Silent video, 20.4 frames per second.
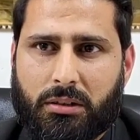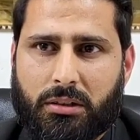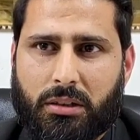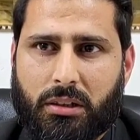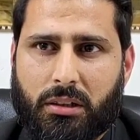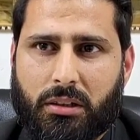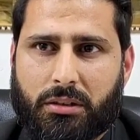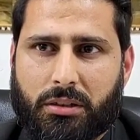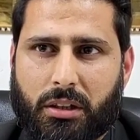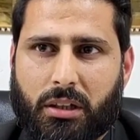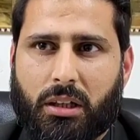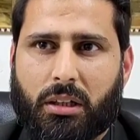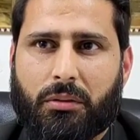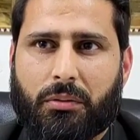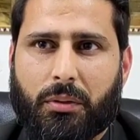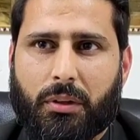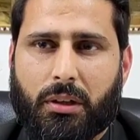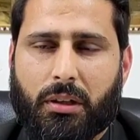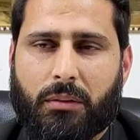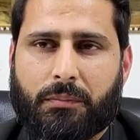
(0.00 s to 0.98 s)
इस
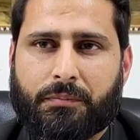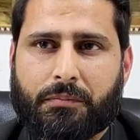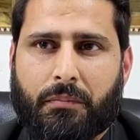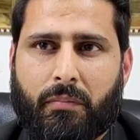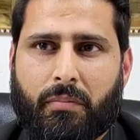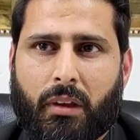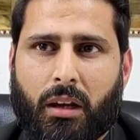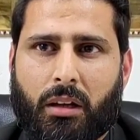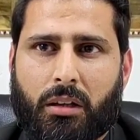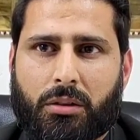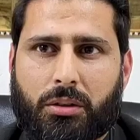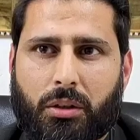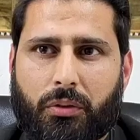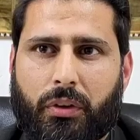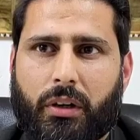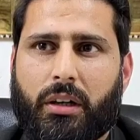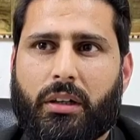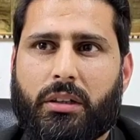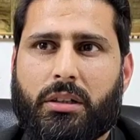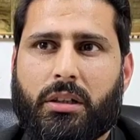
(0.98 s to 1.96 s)
चुनाव जो
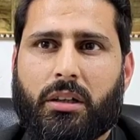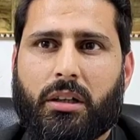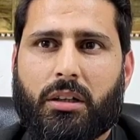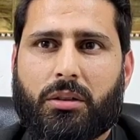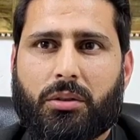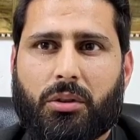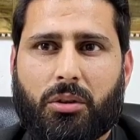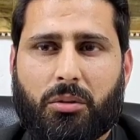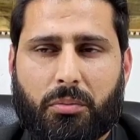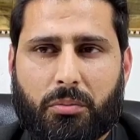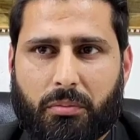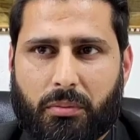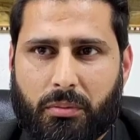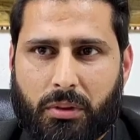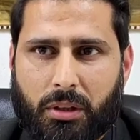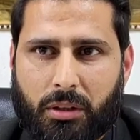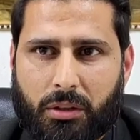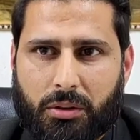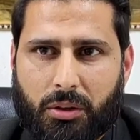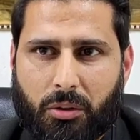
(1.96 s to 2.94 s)
फेडरेशन का जो
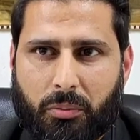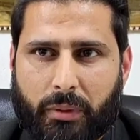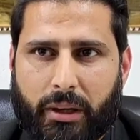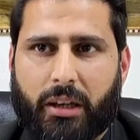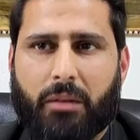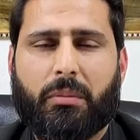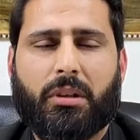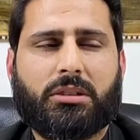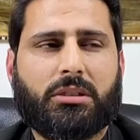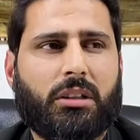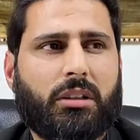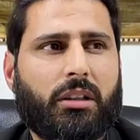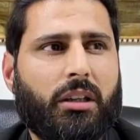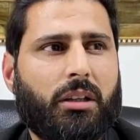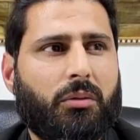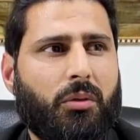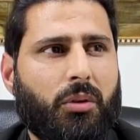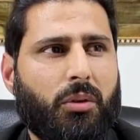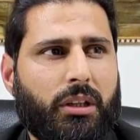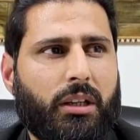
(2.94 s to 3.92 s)
जो मेन मकसद
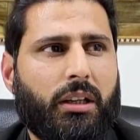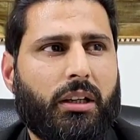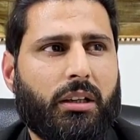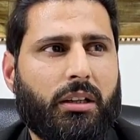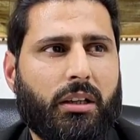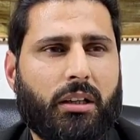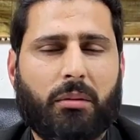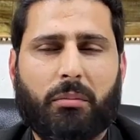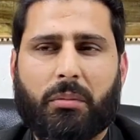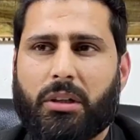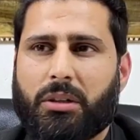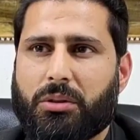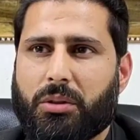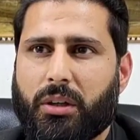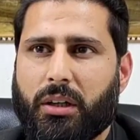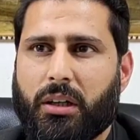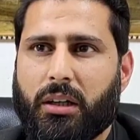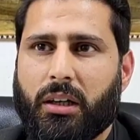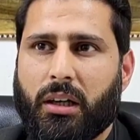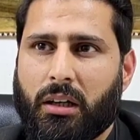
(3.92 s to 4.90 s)
है वो ये है कि हमने
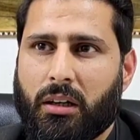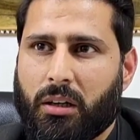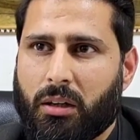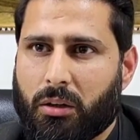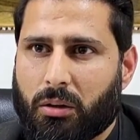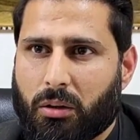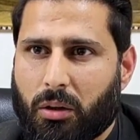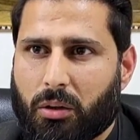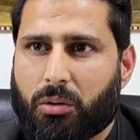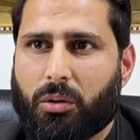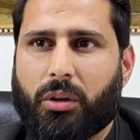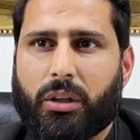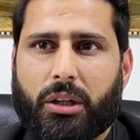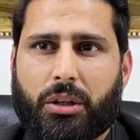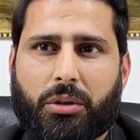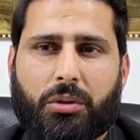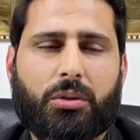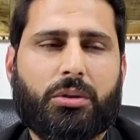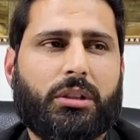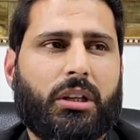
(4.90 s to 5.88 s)
जो है लोगों
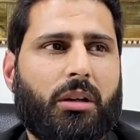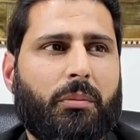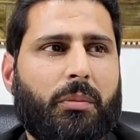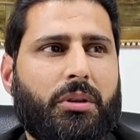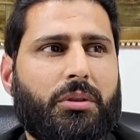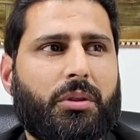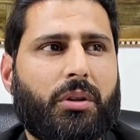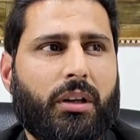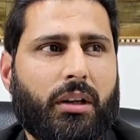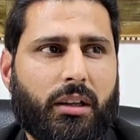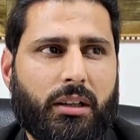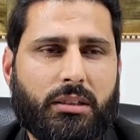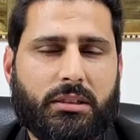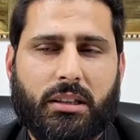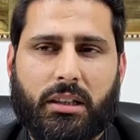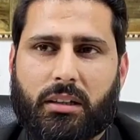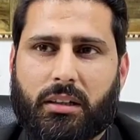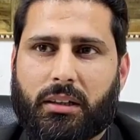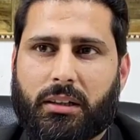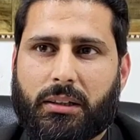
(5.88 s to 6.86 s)
के इश्यूज यहाँ पे जो है
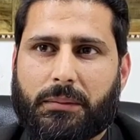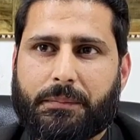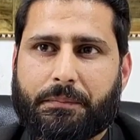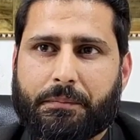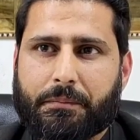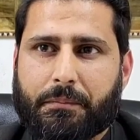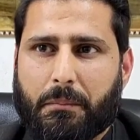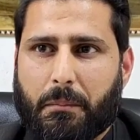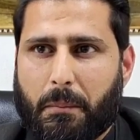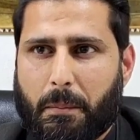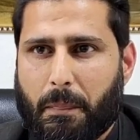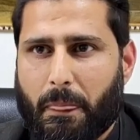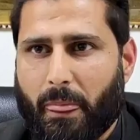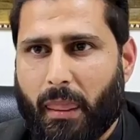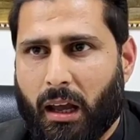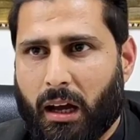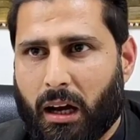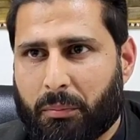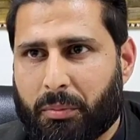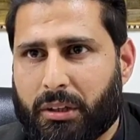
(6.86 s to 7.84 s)
रेज करने हैं
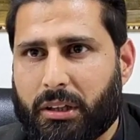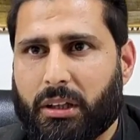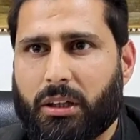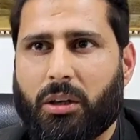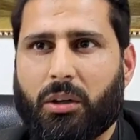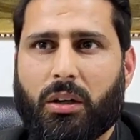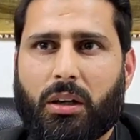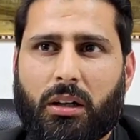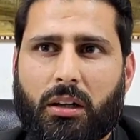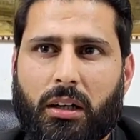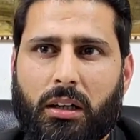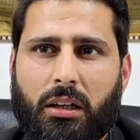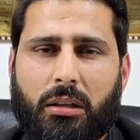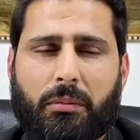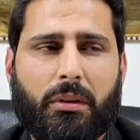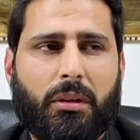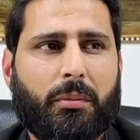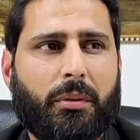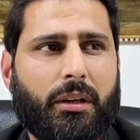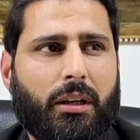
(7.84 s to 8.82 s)
आपने देखा होगा हाल
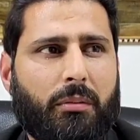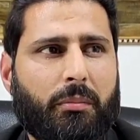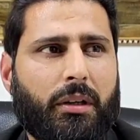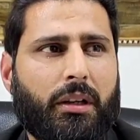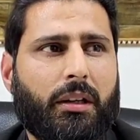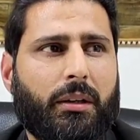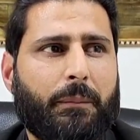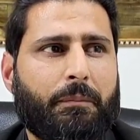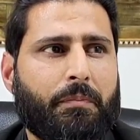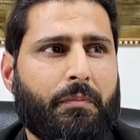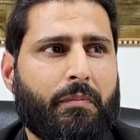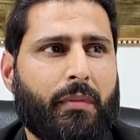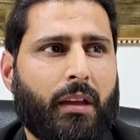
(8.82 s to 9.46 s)
ही में भी हमने